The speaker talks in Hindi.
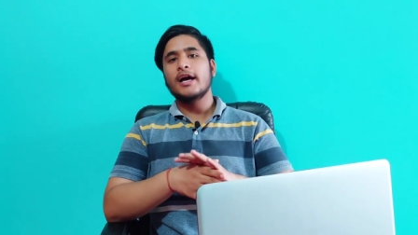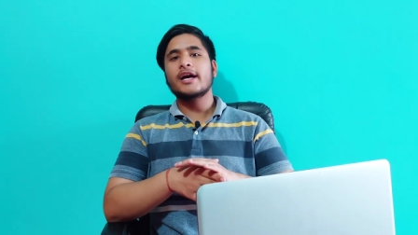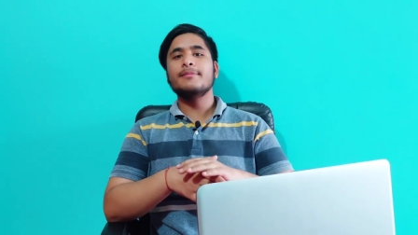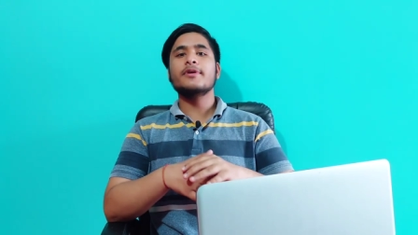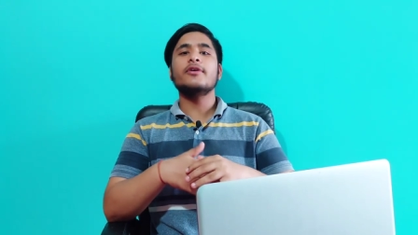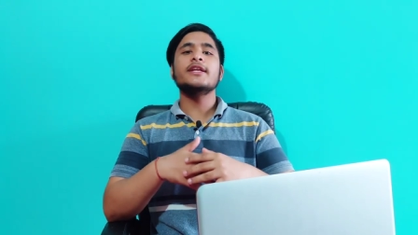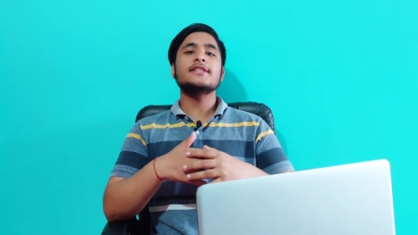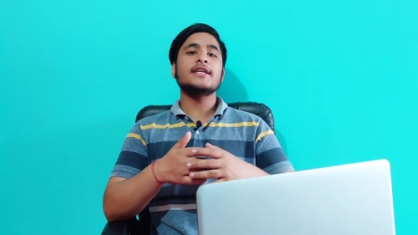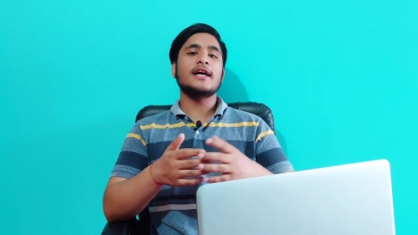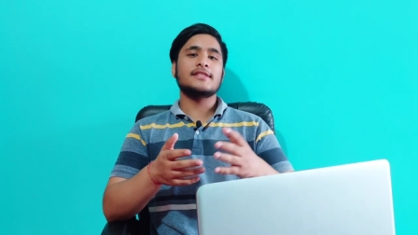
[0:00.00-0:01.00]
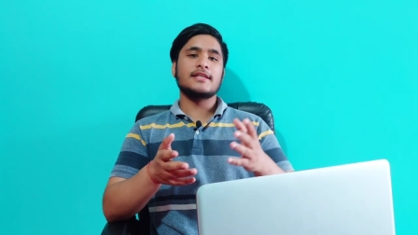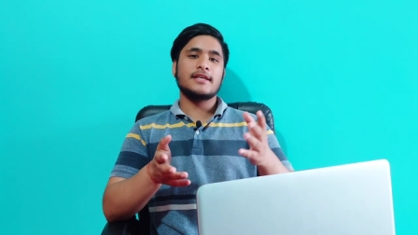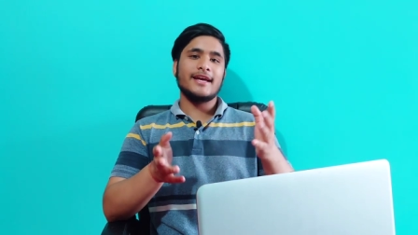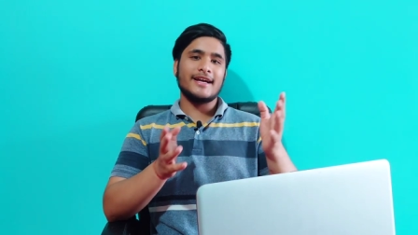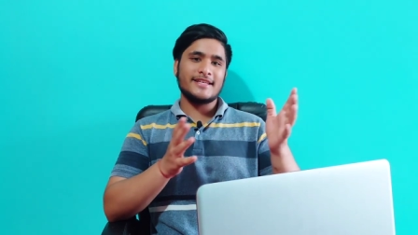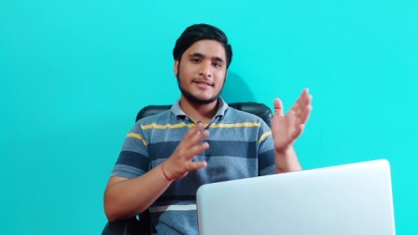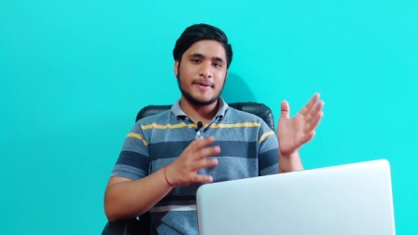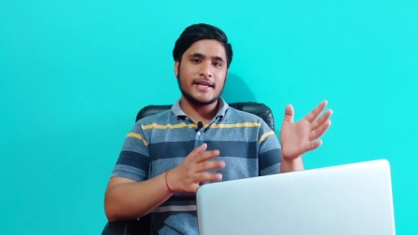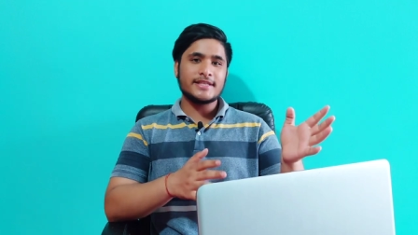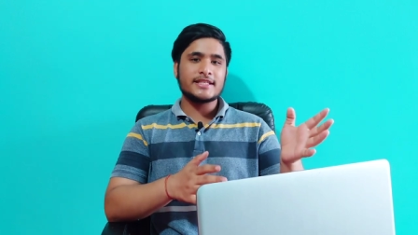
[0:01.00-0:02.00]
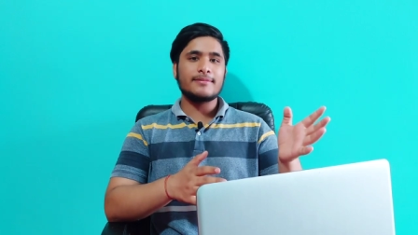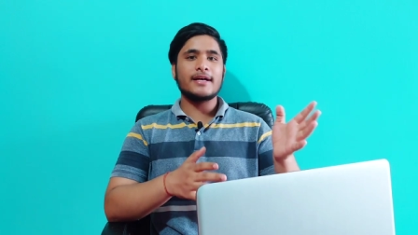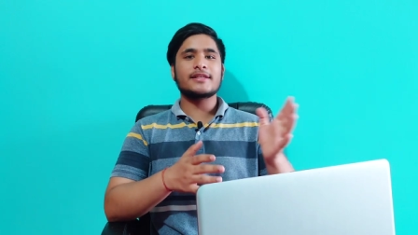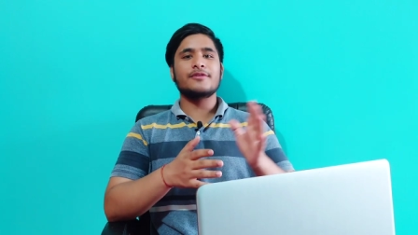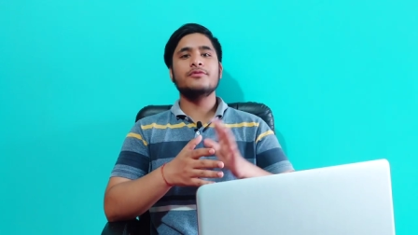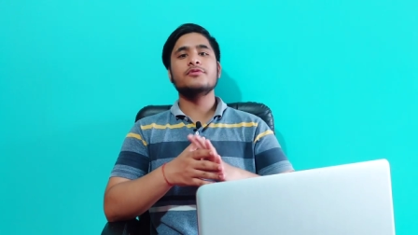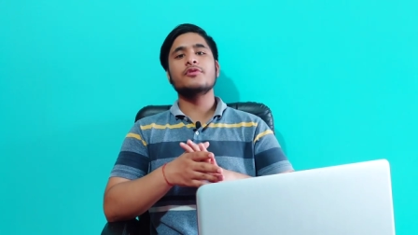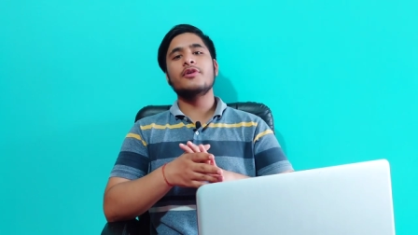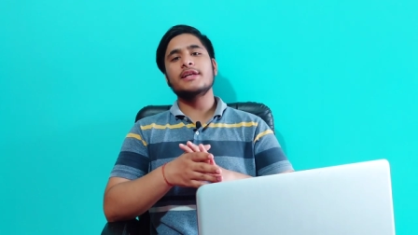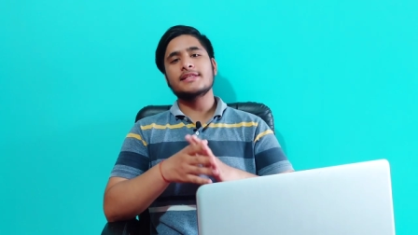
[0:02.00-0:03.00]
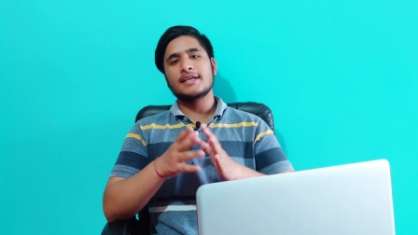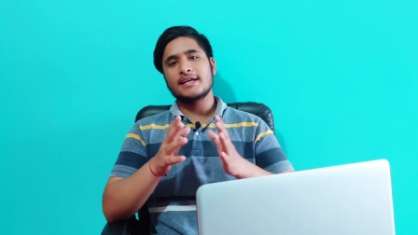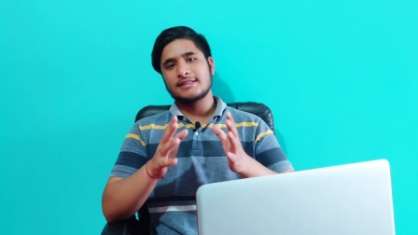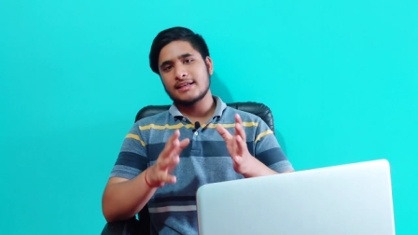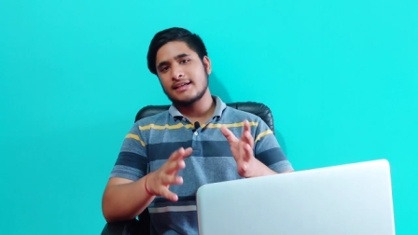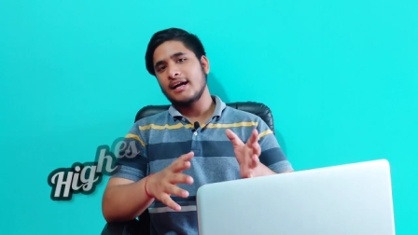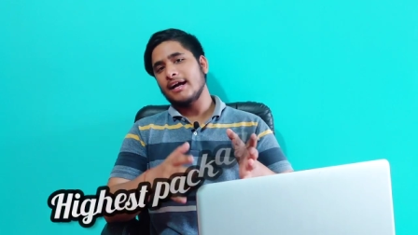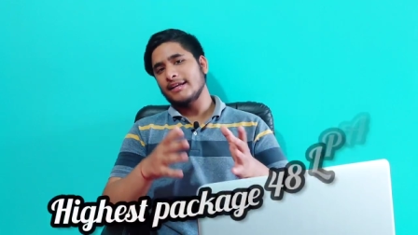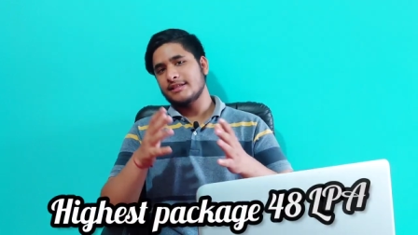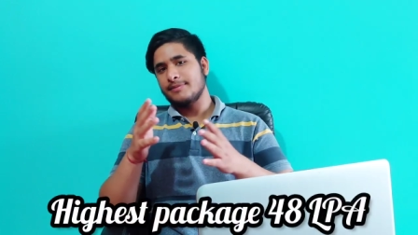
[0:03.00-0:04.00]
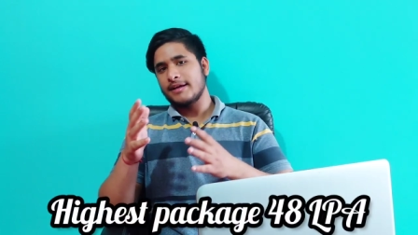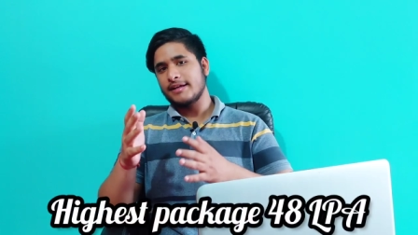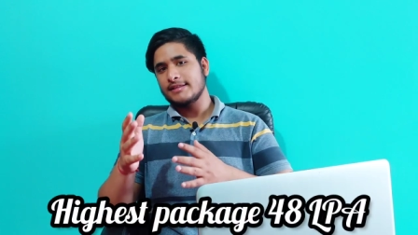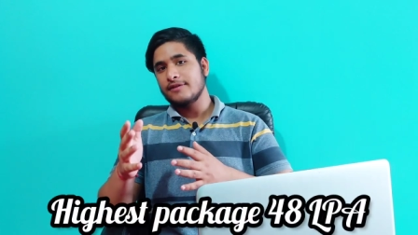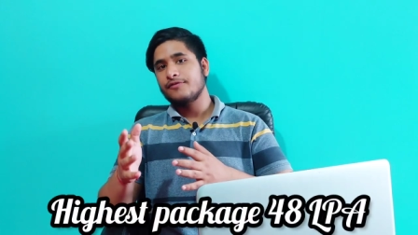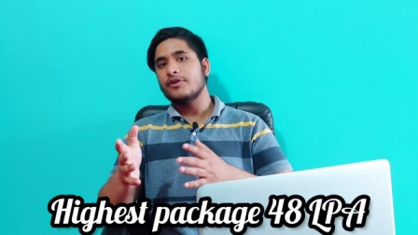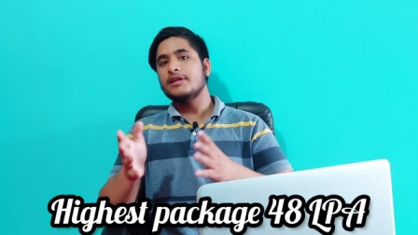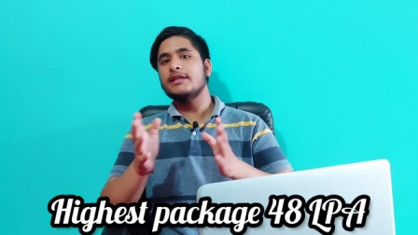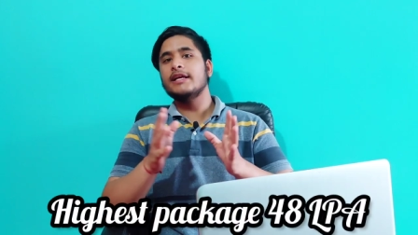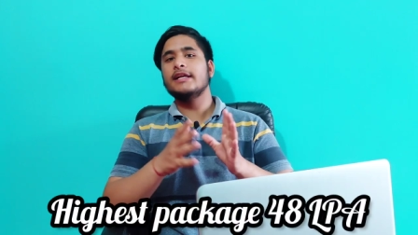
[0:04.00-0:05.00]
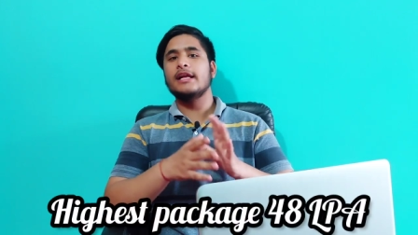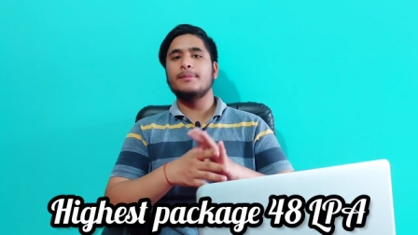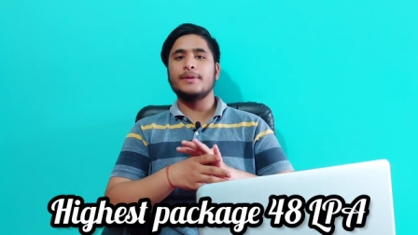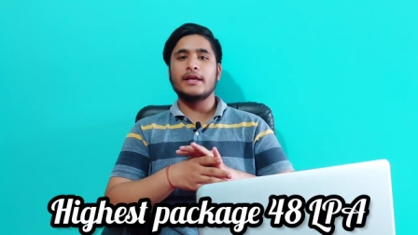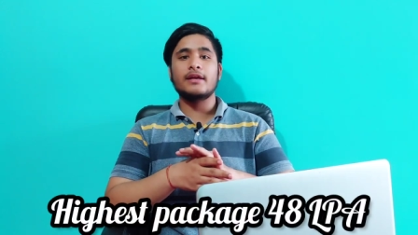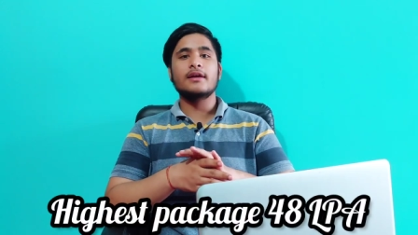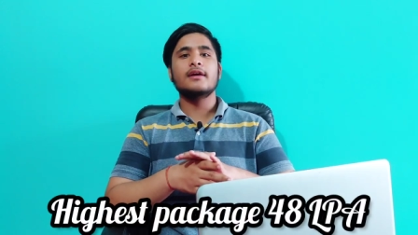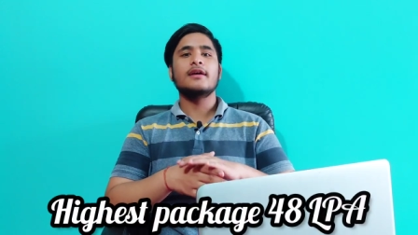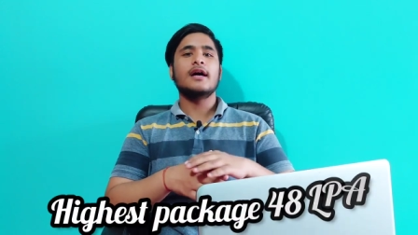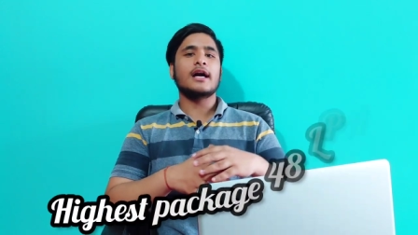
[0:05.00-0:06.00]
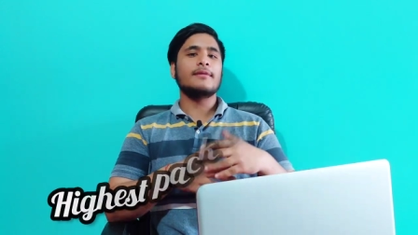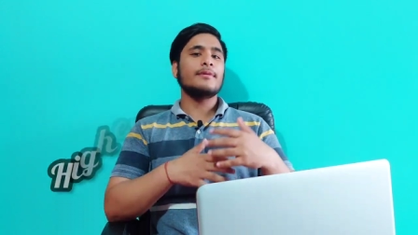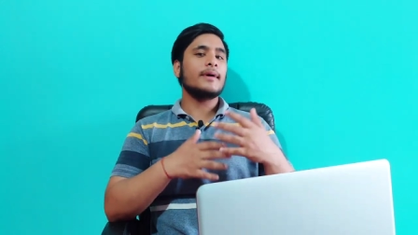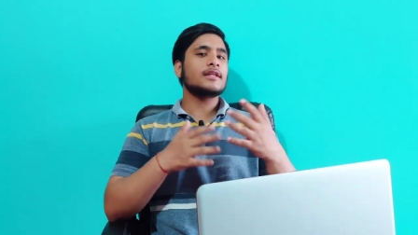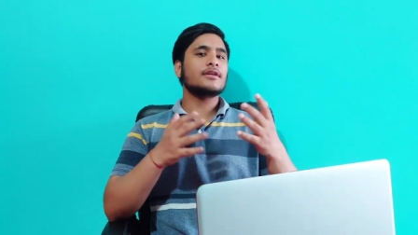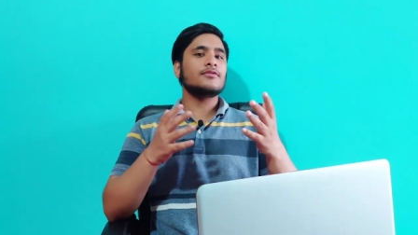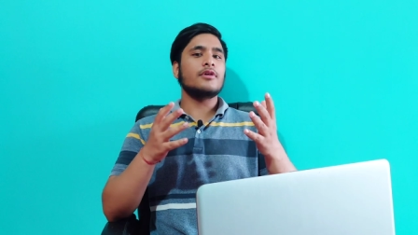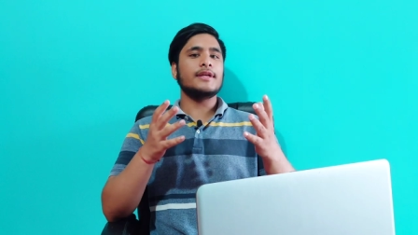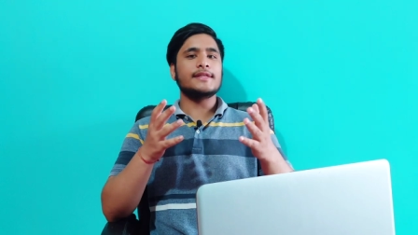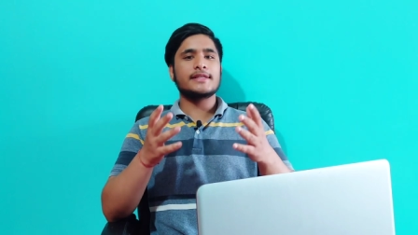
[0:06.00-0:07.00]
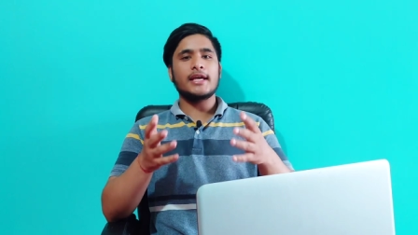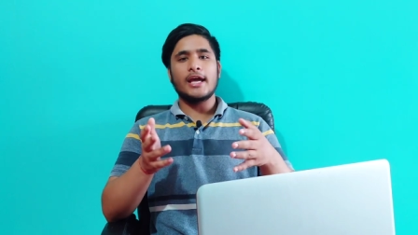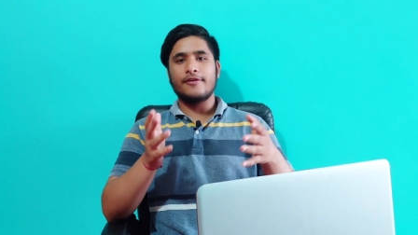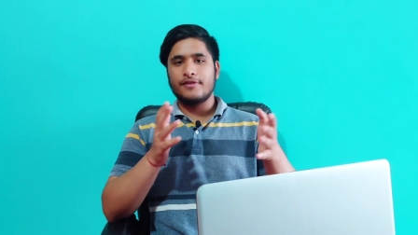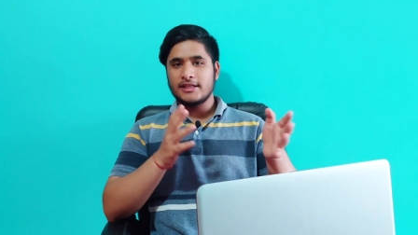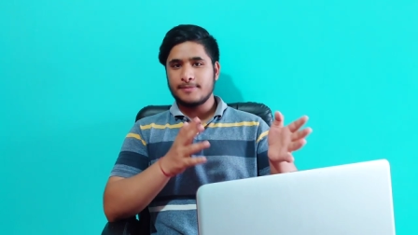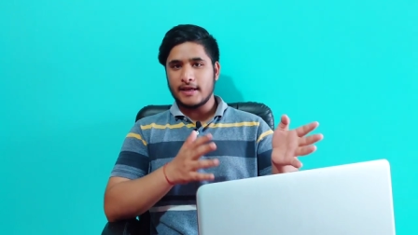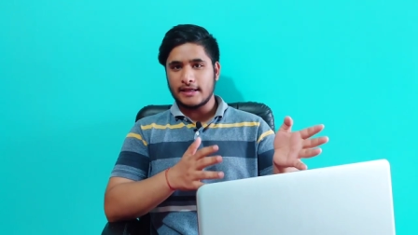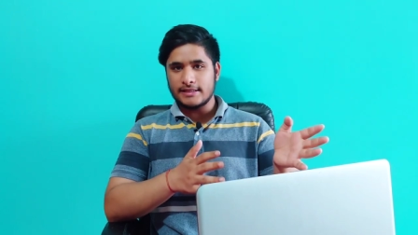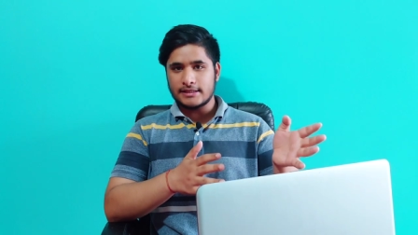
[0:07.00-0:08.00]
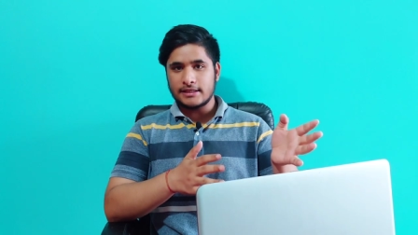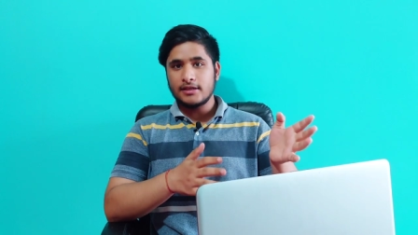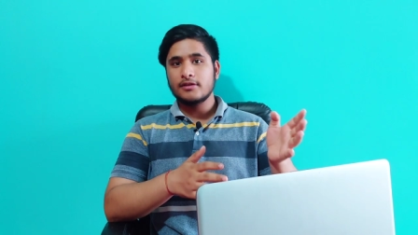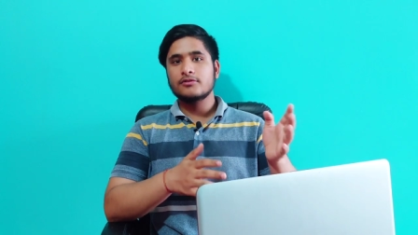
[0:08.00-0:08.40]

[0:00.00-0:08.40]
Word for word: अगर मैं कॉलेज के आज तक के हाईएस्ट पैकेज की बात करूँ तो कॉलेज का आज तक का हाईएस्ट पैकेज है 48 एट अगर मैं बात करूँ कॉलेज के एवरेज पैकेज की